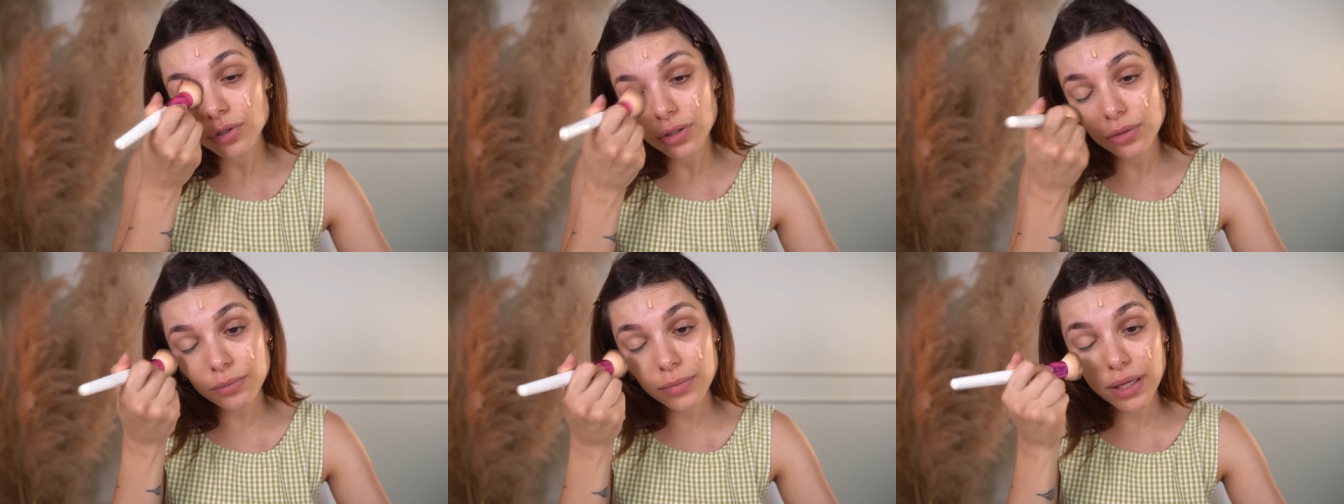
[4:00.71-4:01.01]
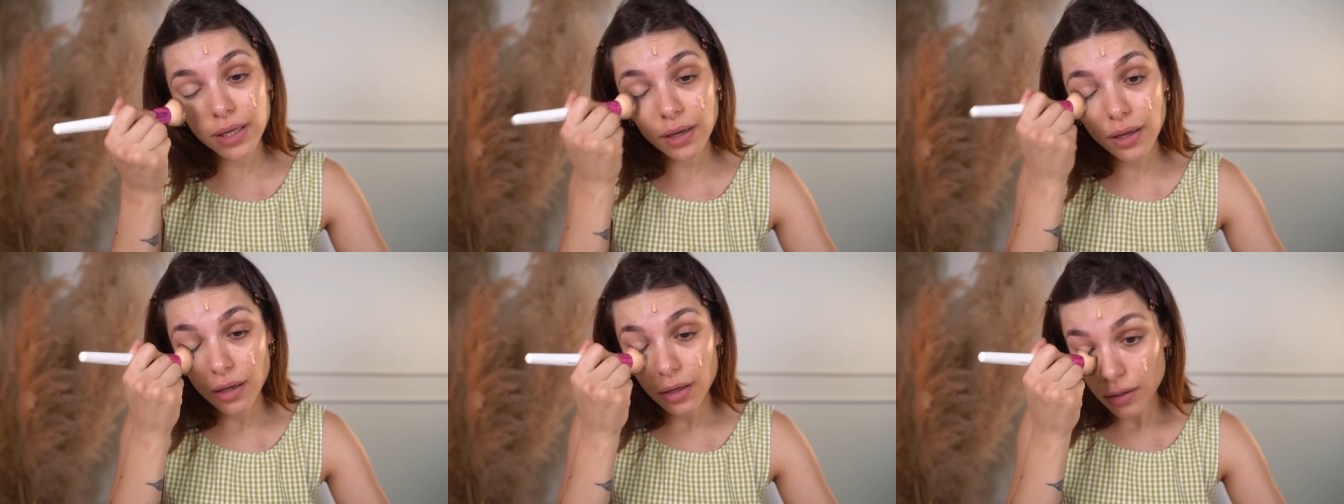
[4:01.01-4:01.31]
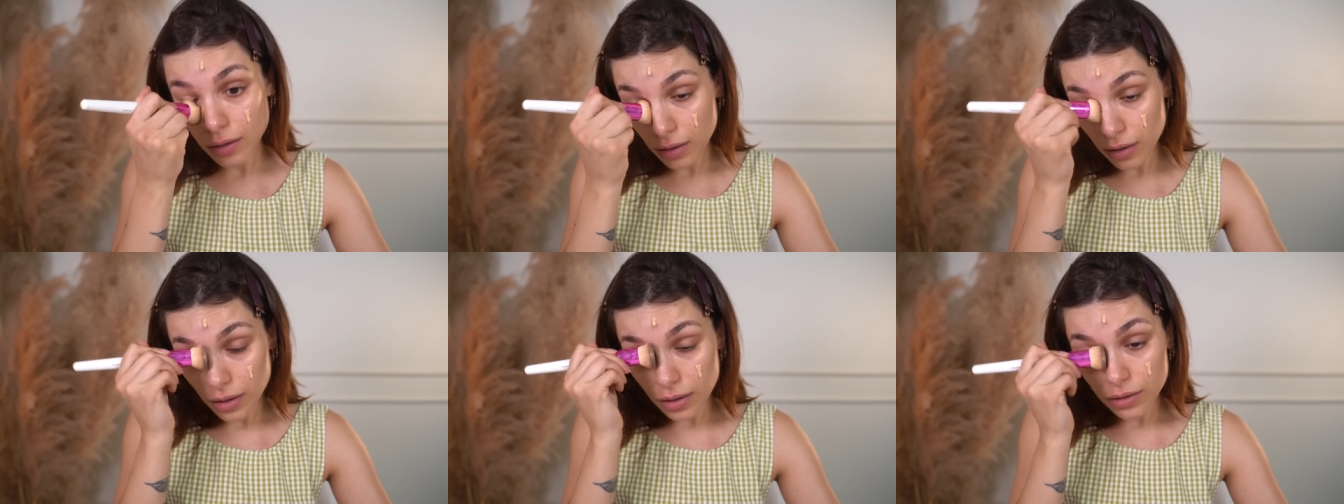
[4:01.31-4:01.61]
também
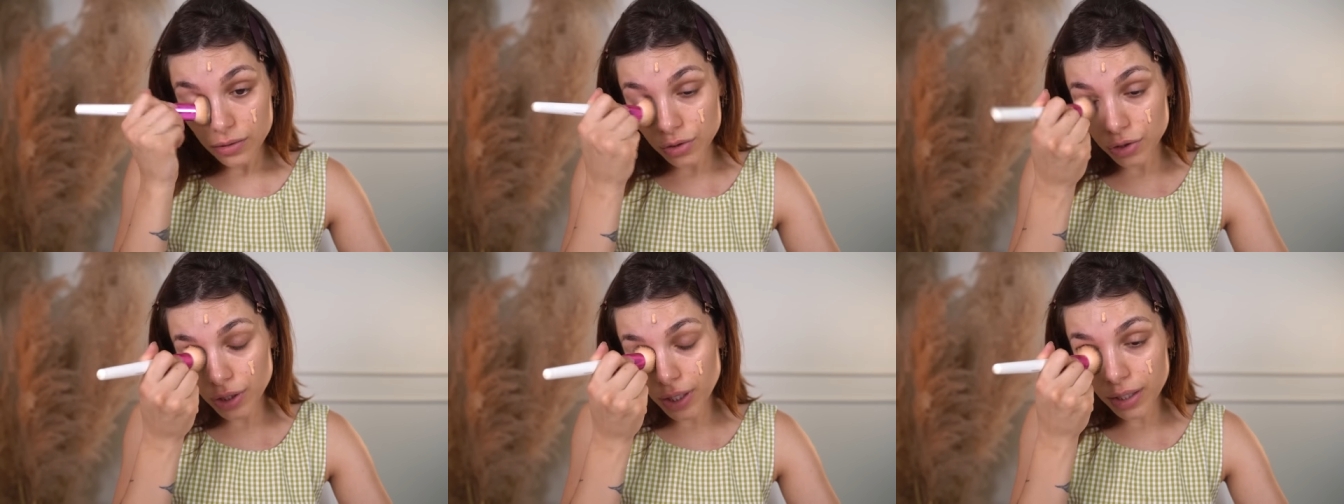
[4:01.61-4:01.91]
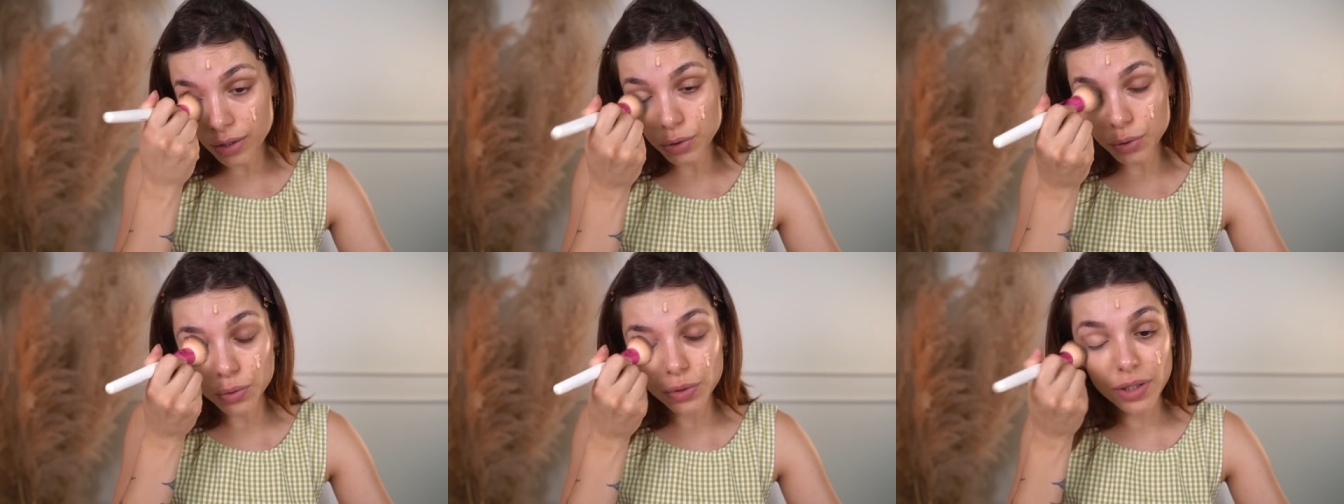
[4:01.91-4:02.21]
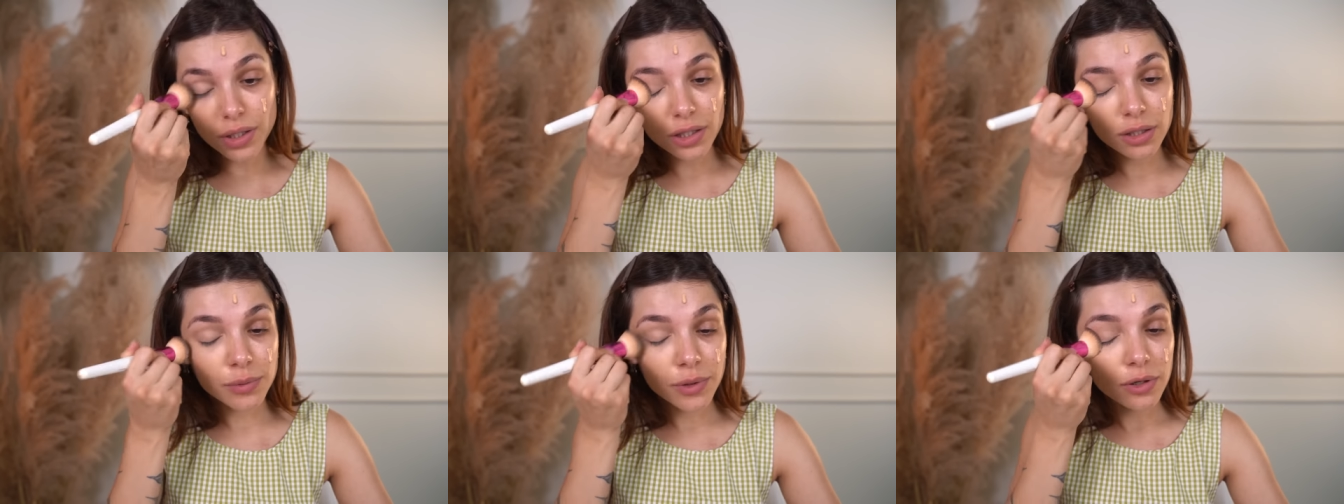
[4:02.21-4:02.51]
já
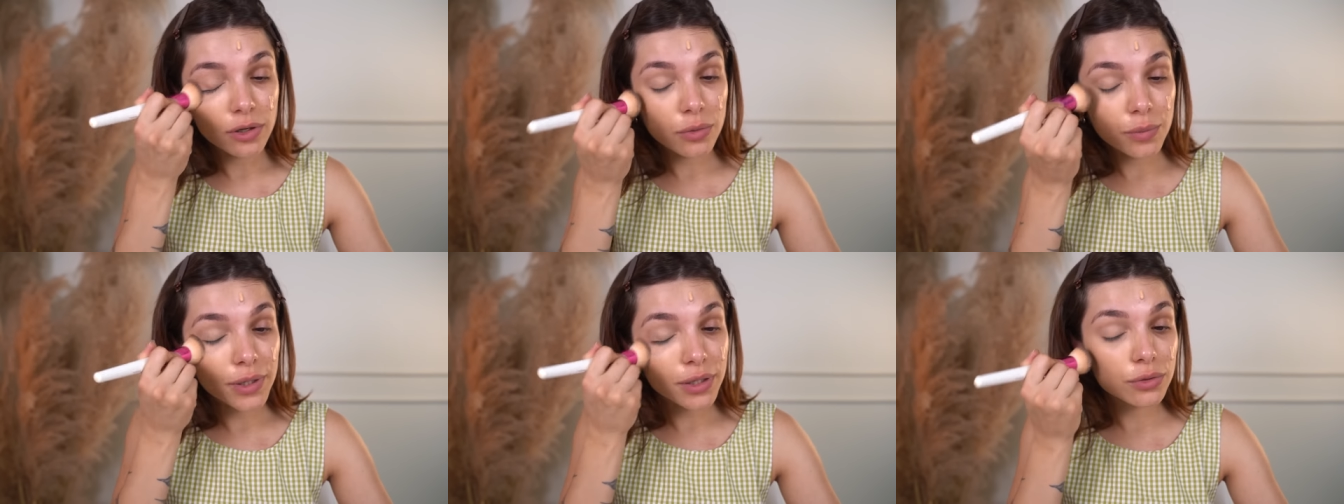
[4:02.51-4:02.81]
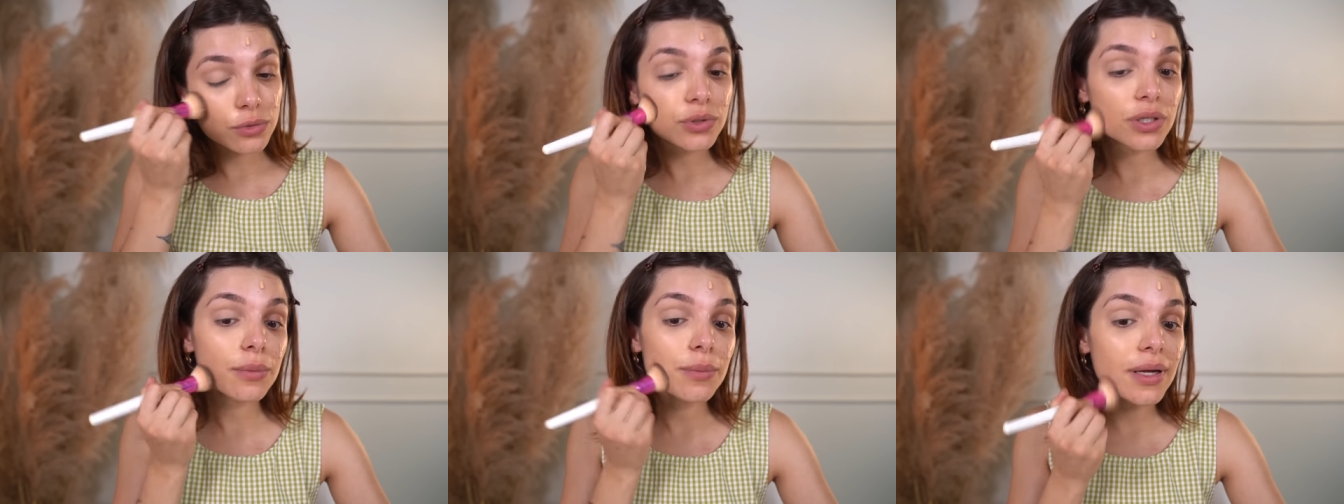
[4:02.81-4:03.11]
ajuda a ter uma cobertura